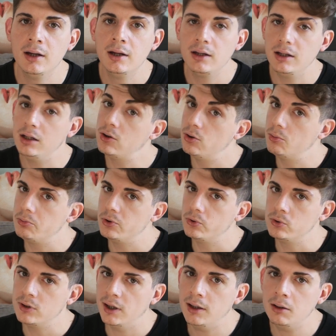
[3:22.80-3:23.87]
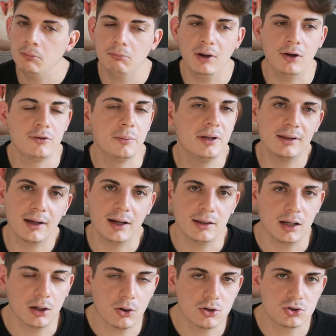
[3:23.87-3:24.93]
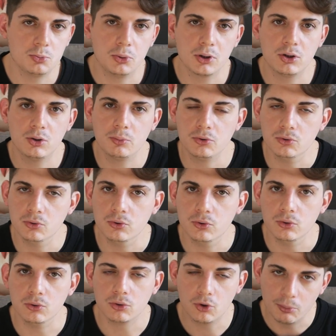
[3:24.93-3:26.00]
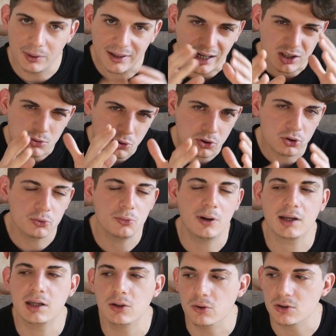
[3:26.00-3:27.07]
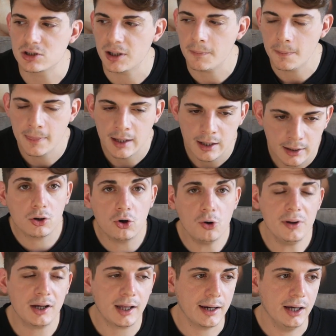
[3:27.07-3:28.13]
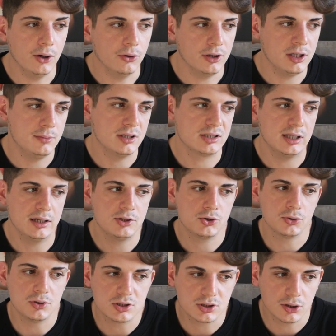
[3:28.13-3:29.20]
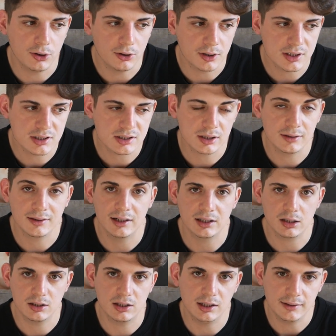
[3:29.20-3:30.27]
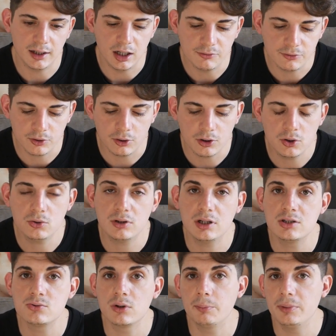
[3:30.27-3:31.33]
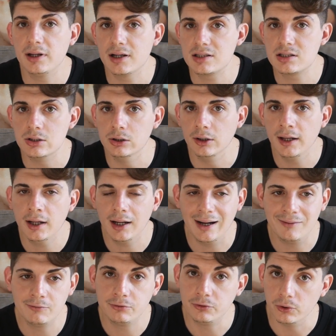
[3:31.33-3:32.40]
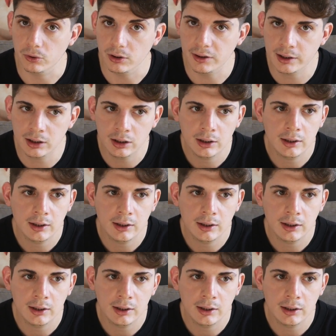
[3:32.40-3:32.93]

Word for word: il computer, che ovviamente rende la cosa un pochino più complicata, un pochino più macchinosa. Come creo i miei slideshow di stories direttamente dal telefono? Io utilizzo un'applicazione, Unfold,